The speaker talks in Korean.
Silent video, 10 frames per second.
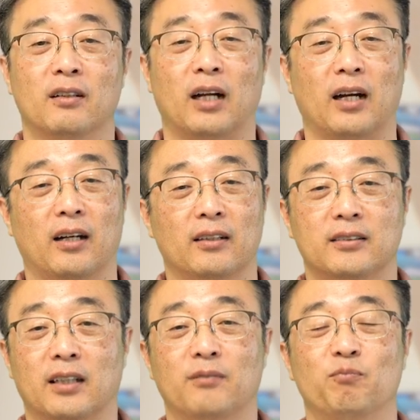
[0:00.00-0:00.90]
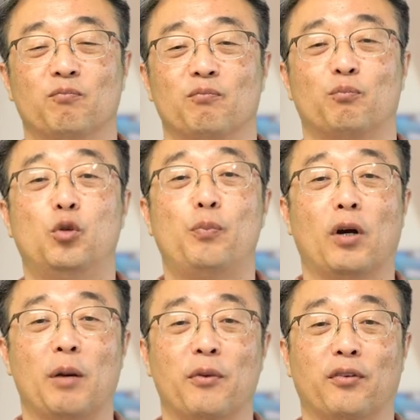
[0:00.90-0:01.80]
아, 참
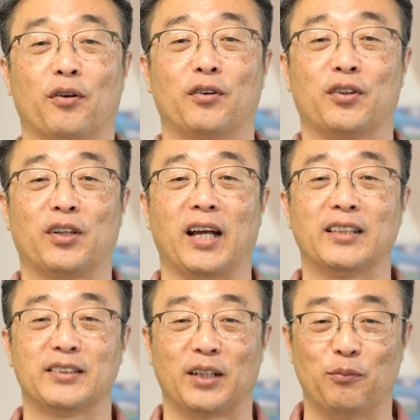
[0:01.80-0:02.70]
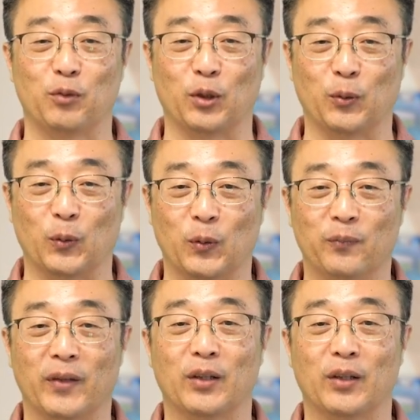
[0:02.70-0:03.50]
불평하면서 그렇게 하는 사람도 있고